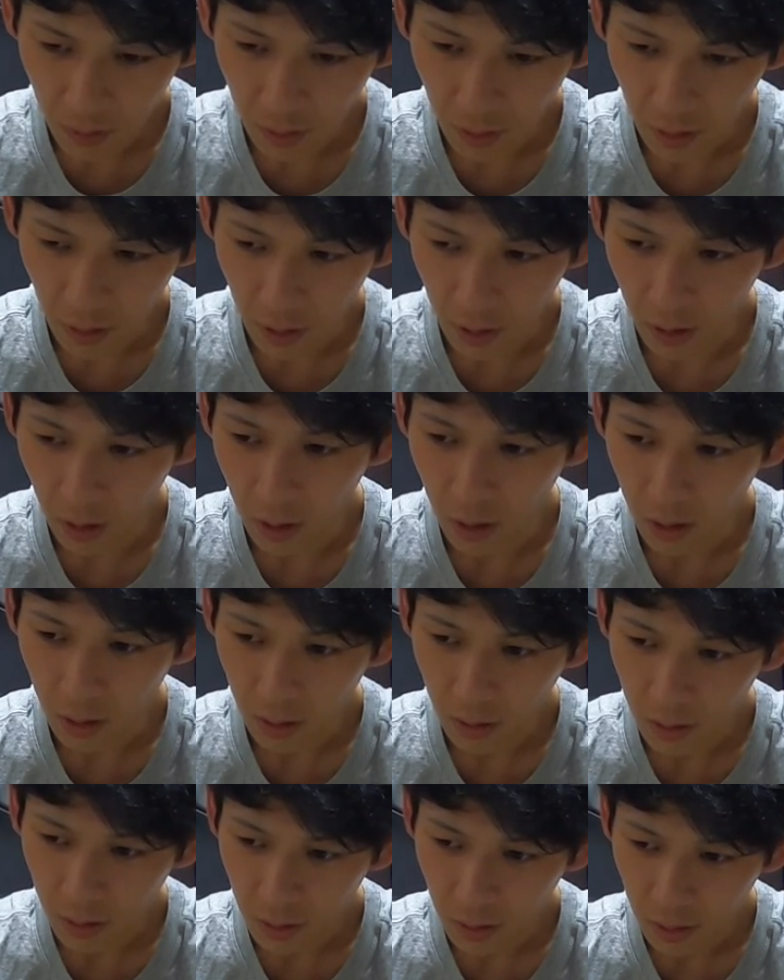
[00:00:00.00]
なんか、
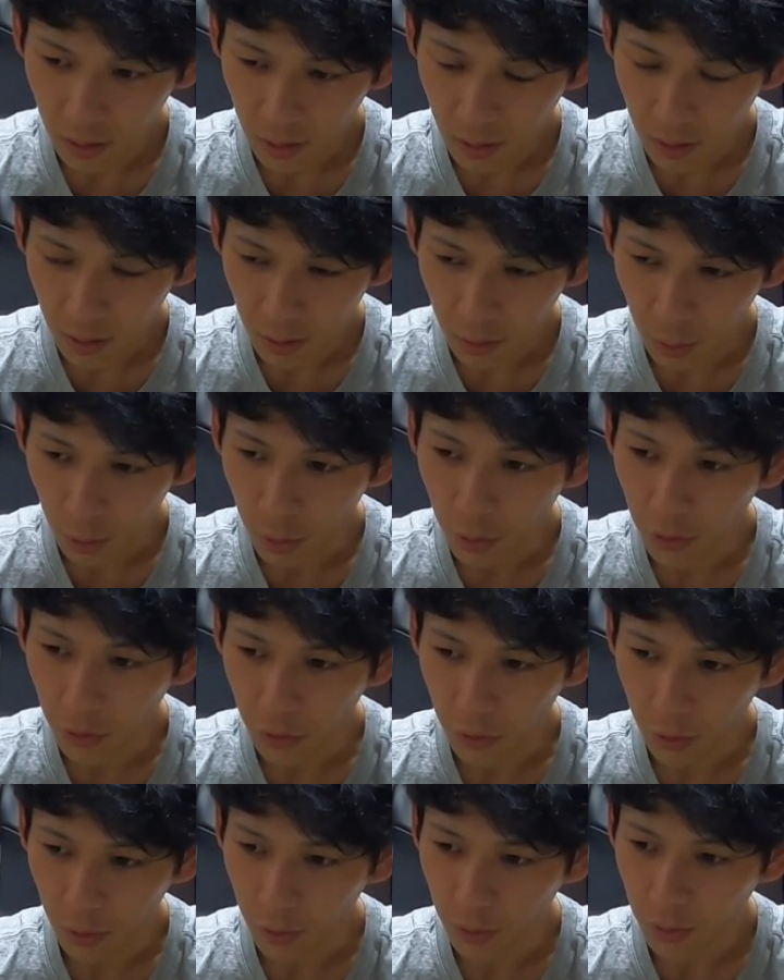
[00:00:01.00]
努
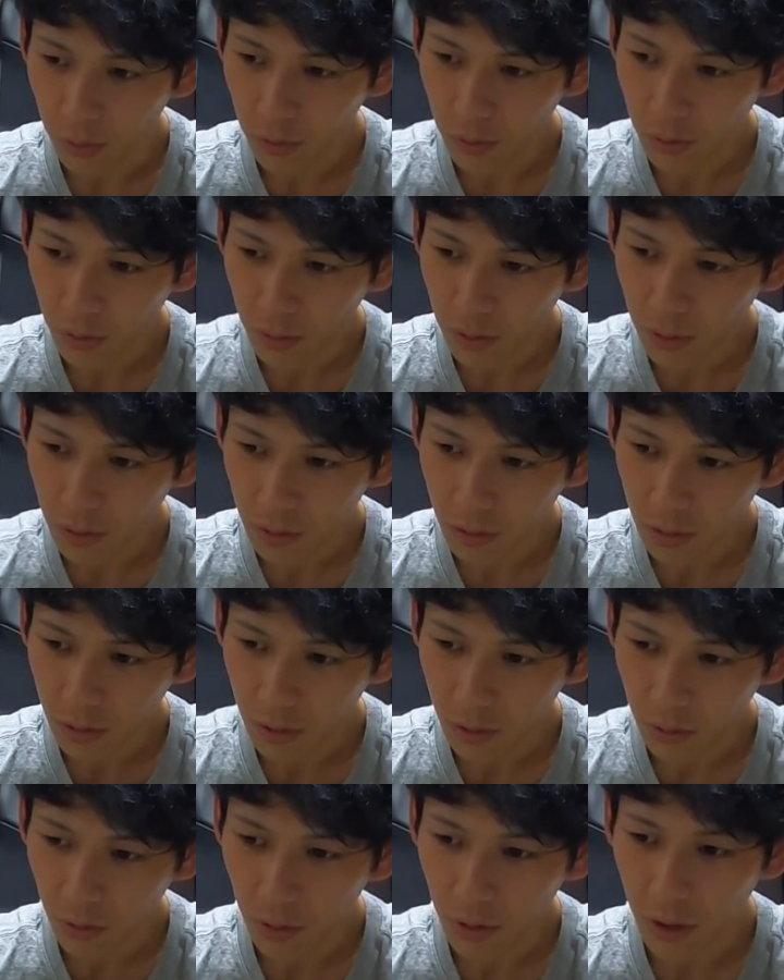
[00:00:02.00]
力
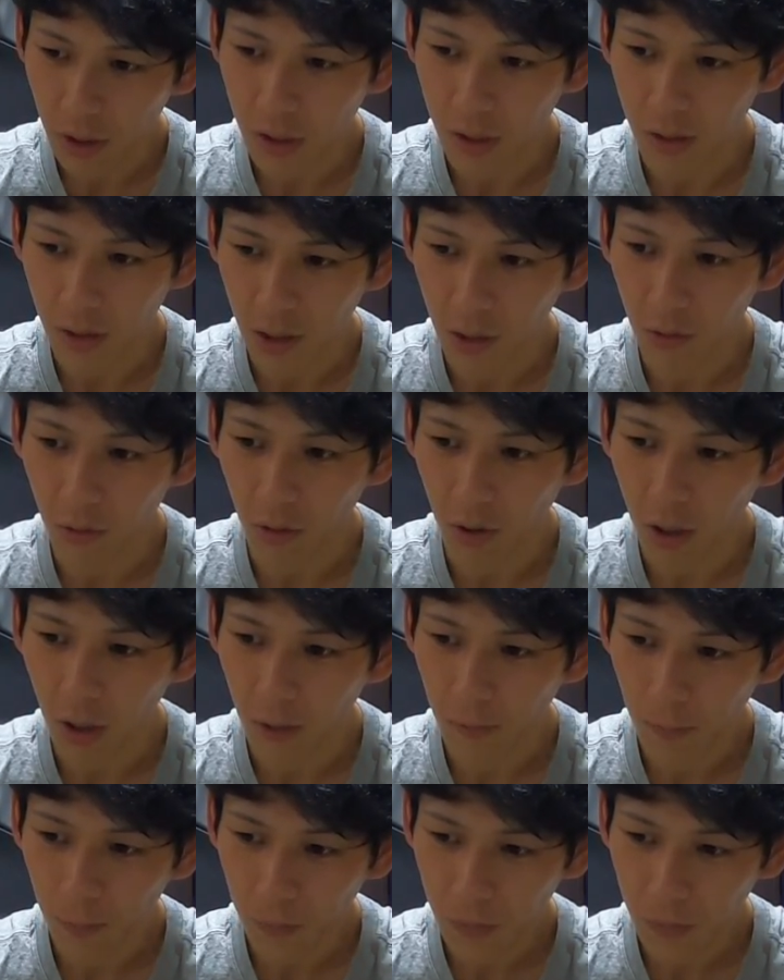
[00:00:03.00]
すごいですねとか、